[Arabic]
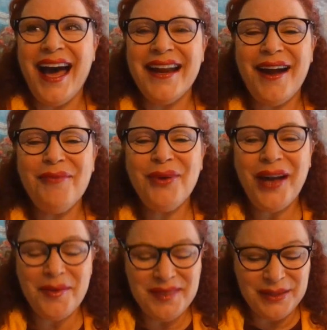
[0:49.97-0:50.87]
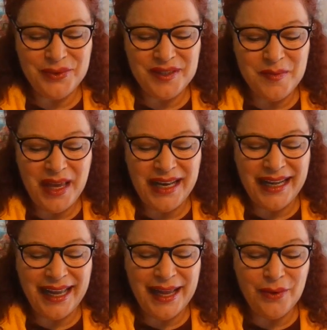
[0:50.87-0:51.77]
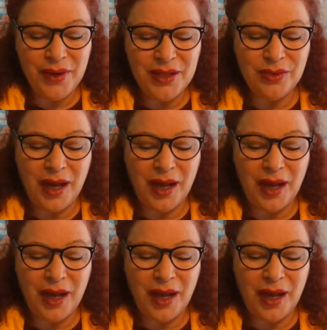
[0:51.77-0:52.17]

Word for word: أرقامه خمسة وثمانية ألوانه